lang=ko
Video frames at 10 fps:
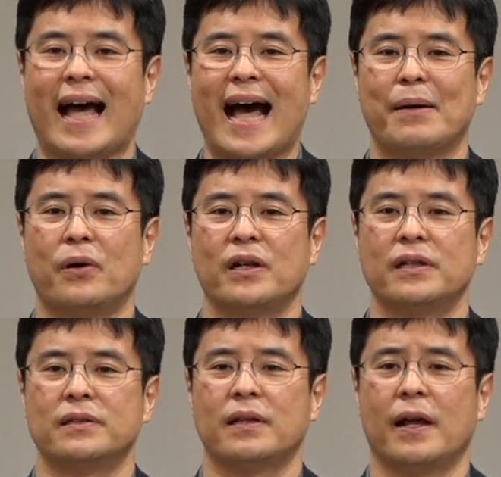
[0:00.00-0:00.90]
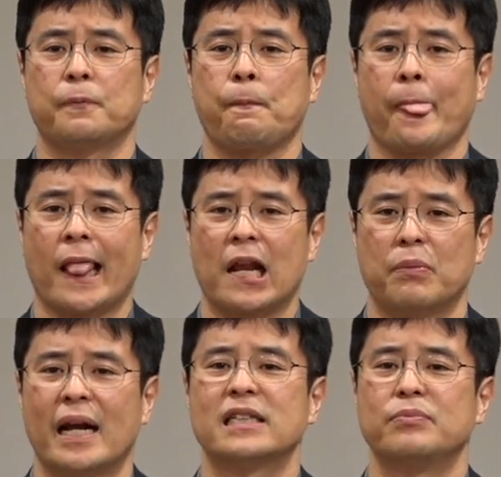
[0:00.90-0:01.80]
다 버리는데
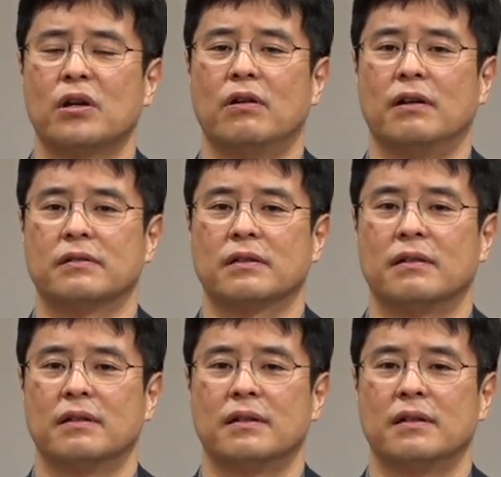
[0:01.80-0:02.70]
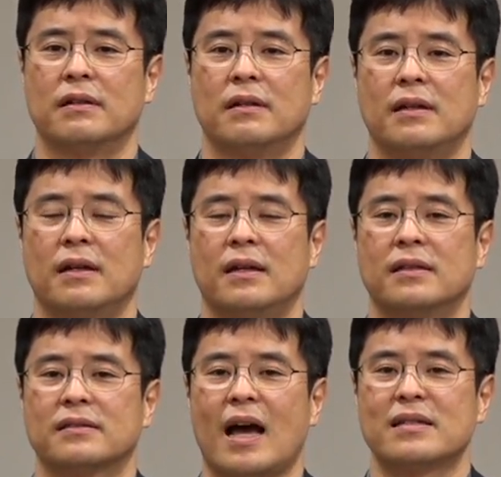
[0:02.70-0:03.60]
80년 걸렸어요.
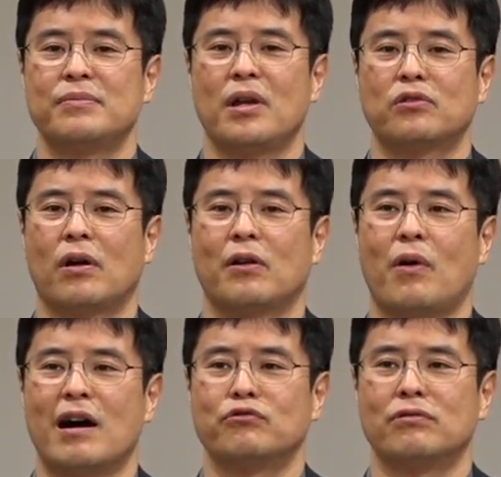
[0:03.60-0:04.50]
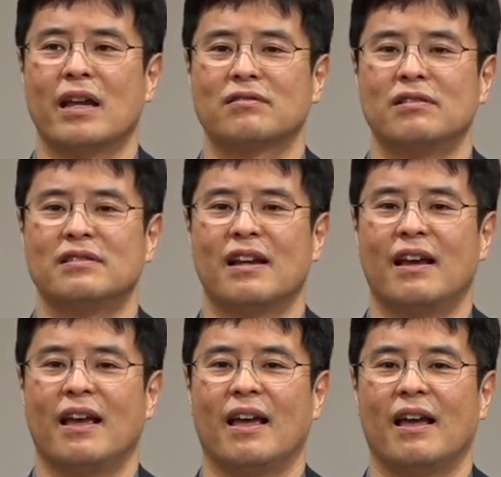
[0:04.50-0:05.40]
40년 동안은 왕궁에서
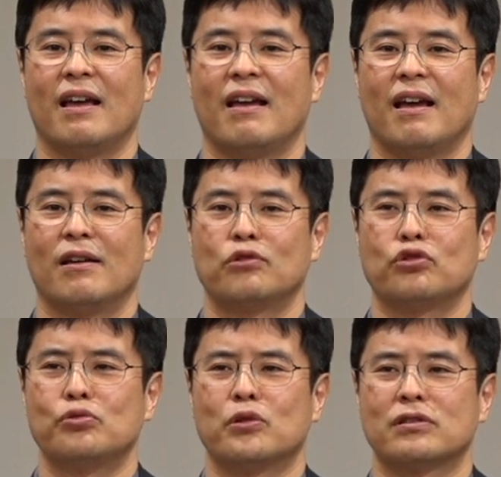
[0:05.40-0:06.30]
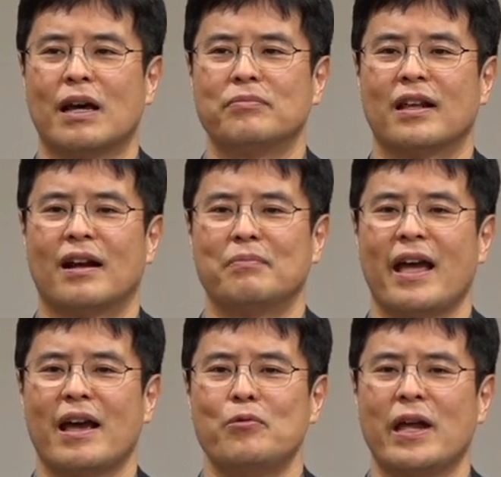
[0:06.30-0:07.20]
이제 투투모스 3세랑 막
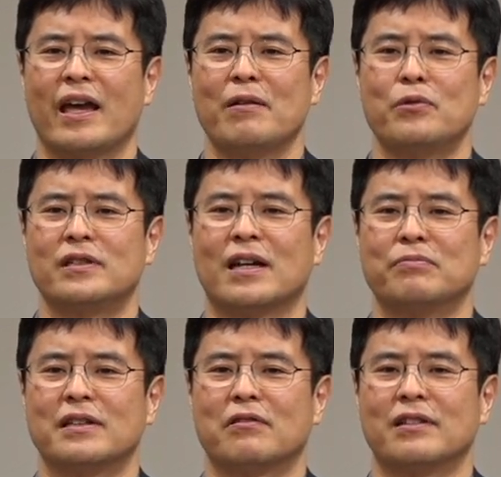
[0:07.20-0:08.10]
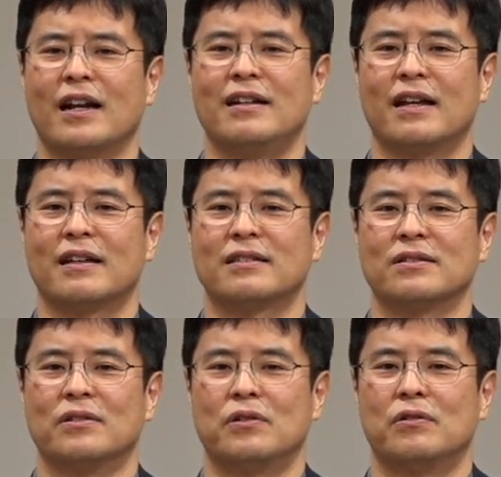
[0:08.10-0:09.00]
헤게모니 잡는다고
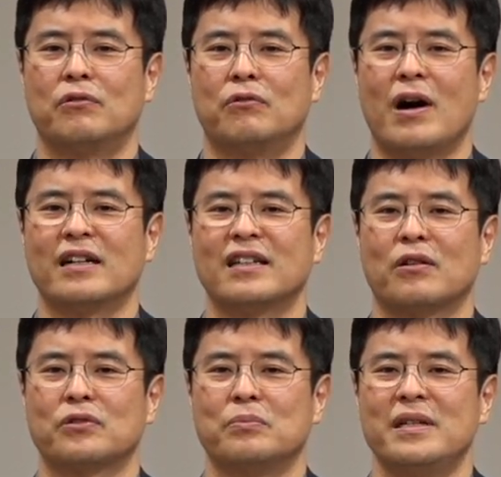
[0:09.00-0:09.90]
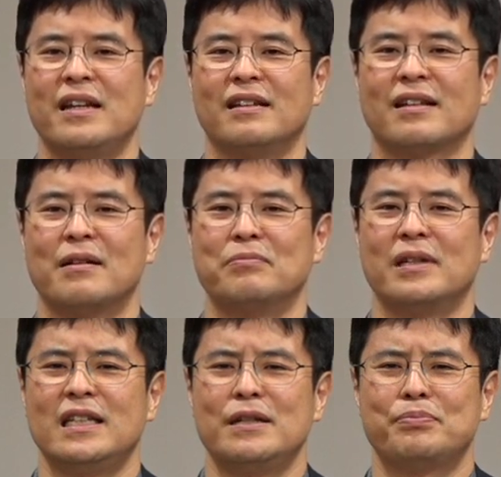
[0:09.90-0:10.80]
난리했겠죠. 왕자로서 미래의 삶,
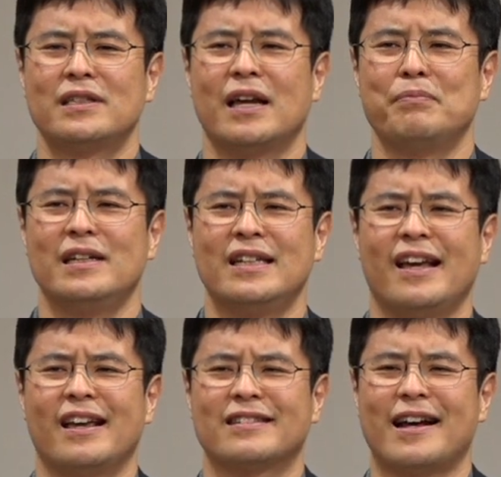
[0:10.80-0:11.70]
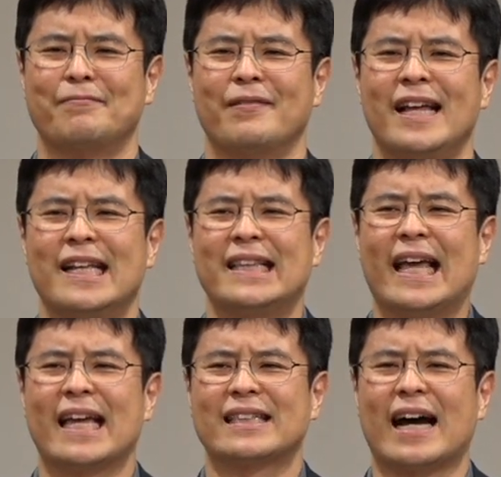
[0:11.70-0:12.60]
이집트의 미래의 삶,
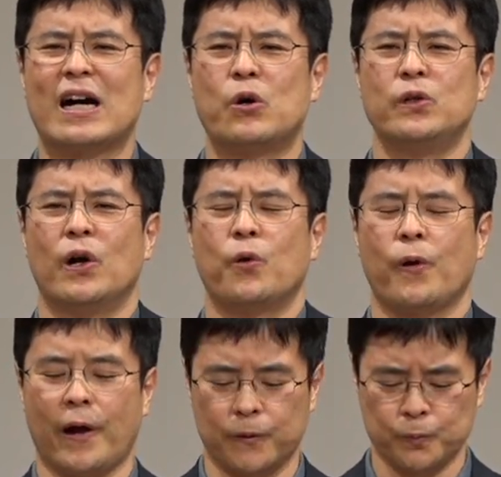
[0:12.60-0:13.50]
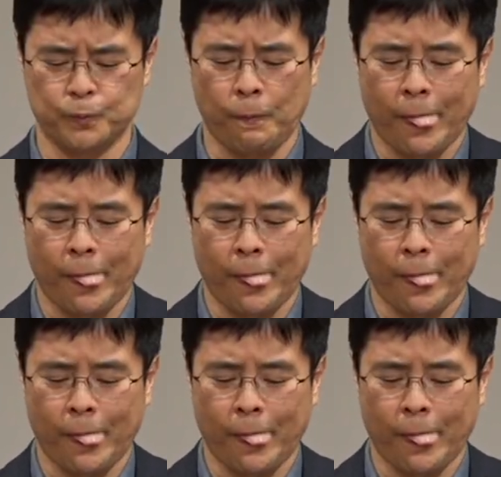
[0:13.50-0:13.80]
내게 다가올 영광